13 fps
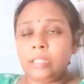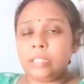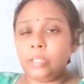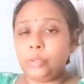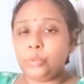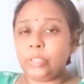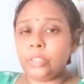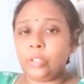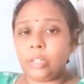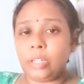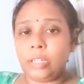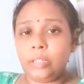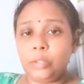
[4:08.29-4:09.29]
সে লুচি
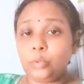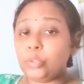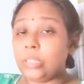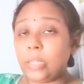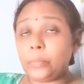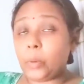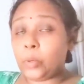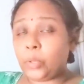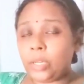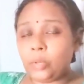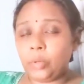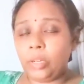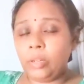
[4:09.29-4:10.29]
তরকারি লুচি না
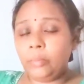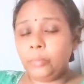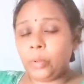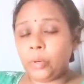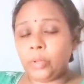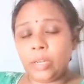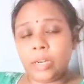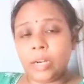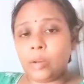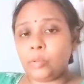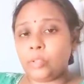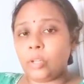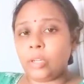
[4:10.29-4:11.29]
পরোটা করলাম পরোটা আর
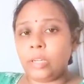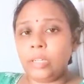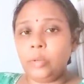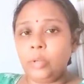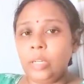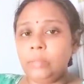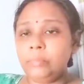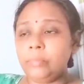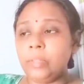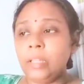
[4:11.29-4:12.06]
আলুর তরকারি করলাম